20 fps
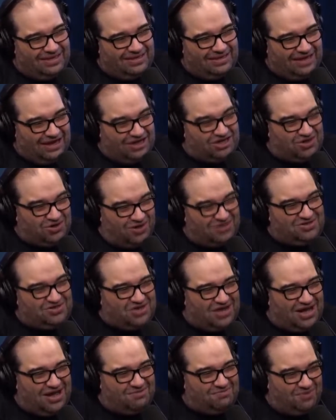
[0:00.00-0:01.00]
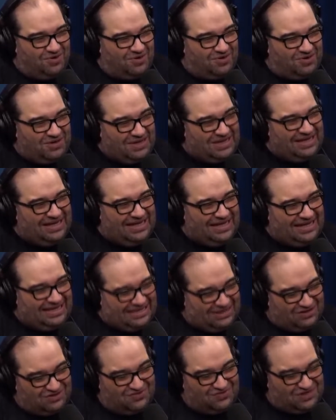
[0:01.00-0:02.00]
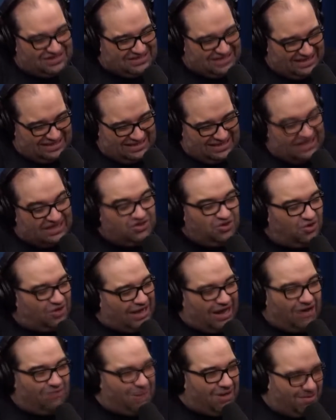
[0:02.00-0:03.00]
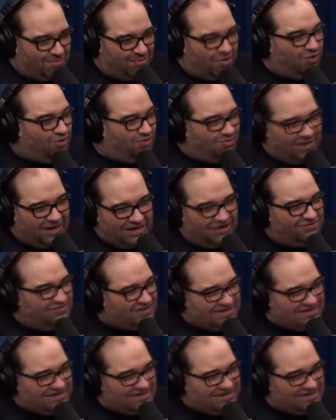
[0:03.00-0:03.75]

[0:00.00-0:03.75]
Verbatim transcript: que é dióxido de carbono. Sim. Então, se você detonar uma bomba ali,